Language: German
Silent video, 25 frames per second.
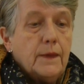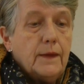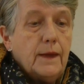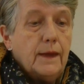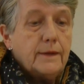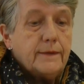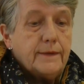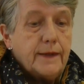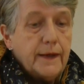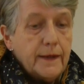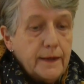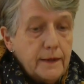
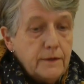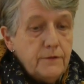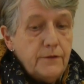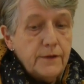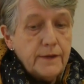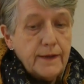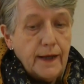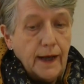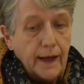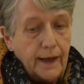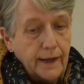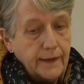Das Geld
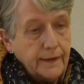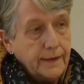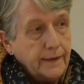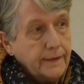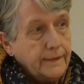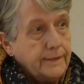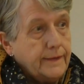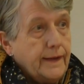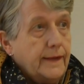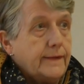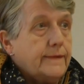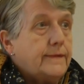wird
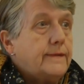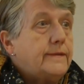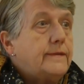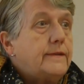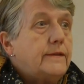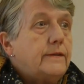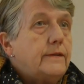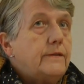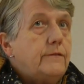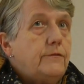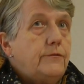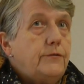
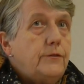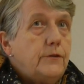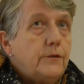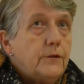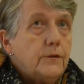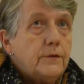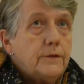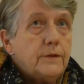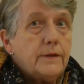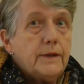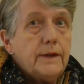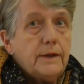eingesetzt für
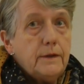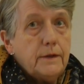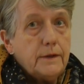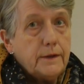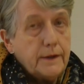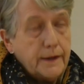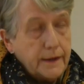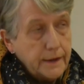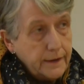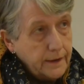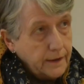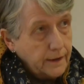unsere
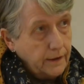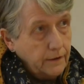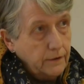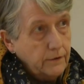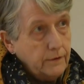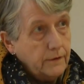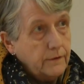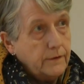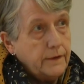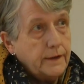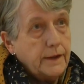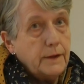
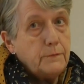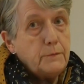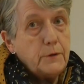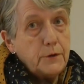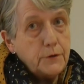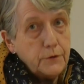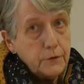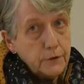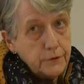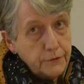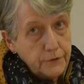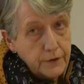Kinder, der
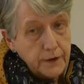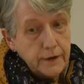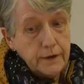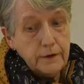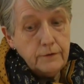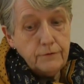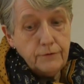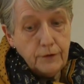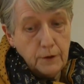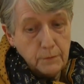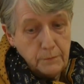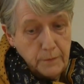
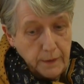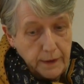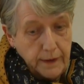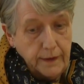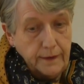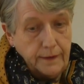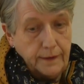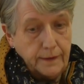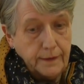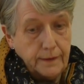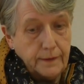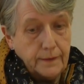bedürftigen
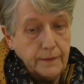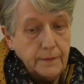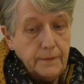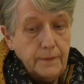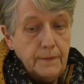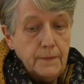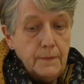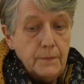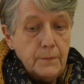Familien.